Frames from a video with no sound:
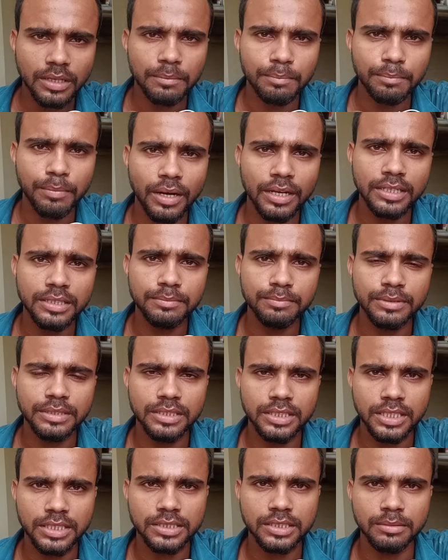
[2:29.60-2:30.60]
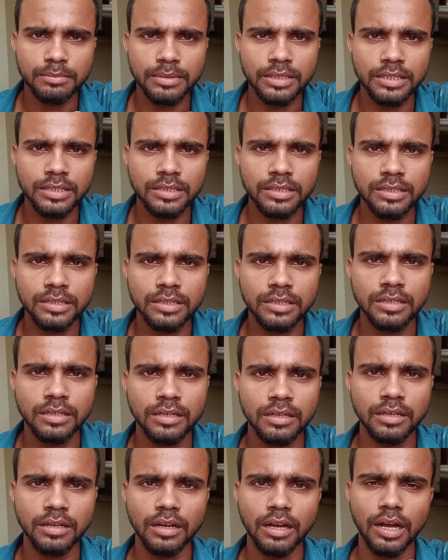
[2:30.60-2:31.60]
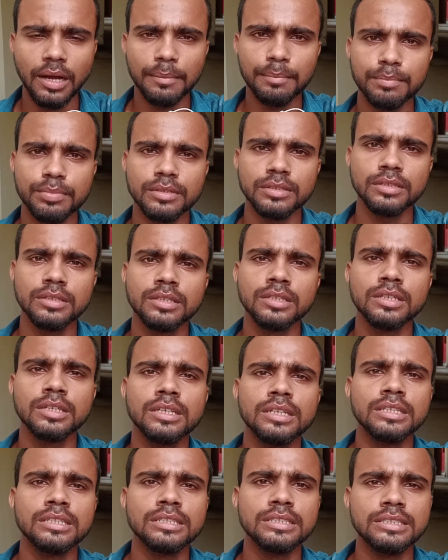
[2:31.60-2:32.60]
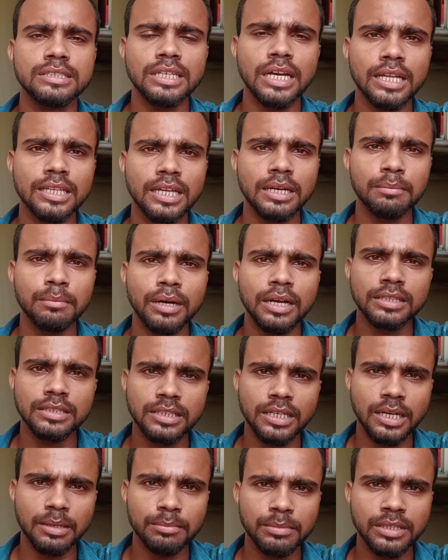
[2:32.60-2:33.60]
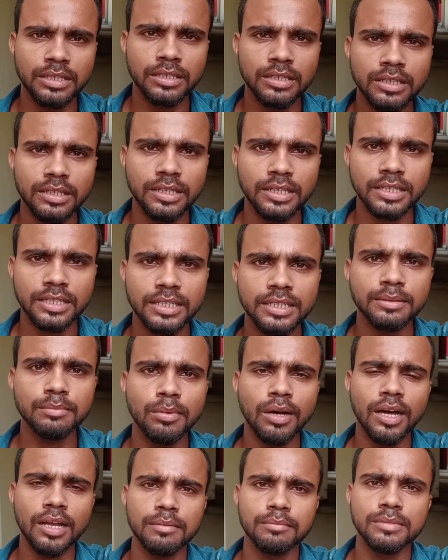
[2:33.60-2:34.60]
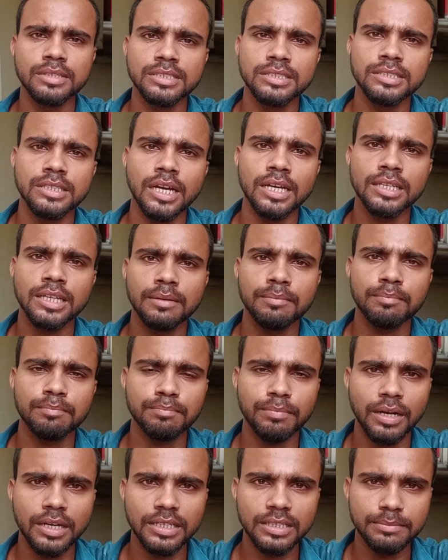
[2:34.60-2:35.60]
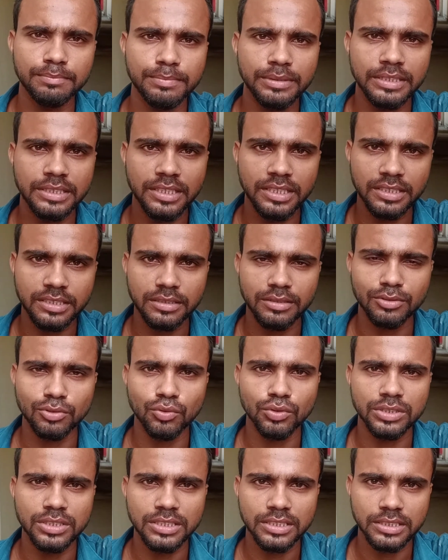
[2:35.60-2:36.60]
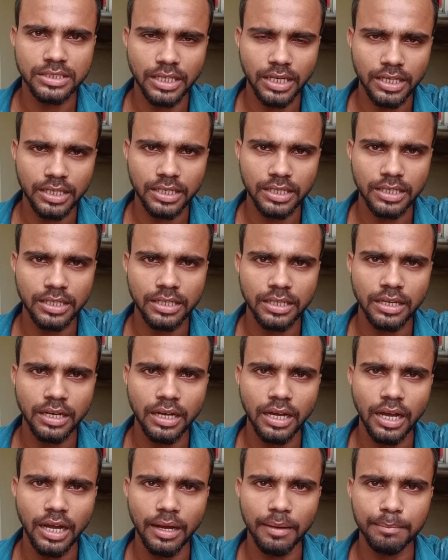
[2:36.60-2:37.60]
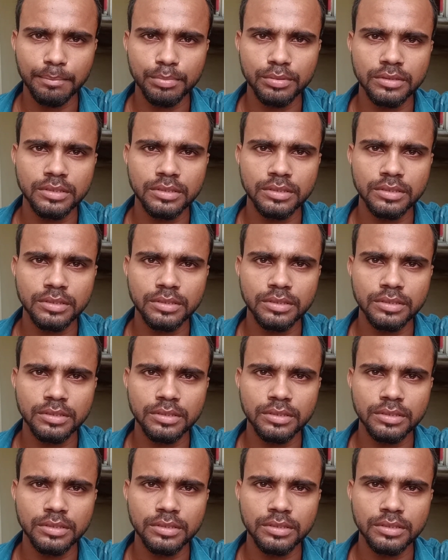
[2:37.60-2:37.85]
पानी पीते समय आप ज़्यादा मात्रा में एक ही बार में ज़्यादा पानी पीने की कोशिश ना करें आप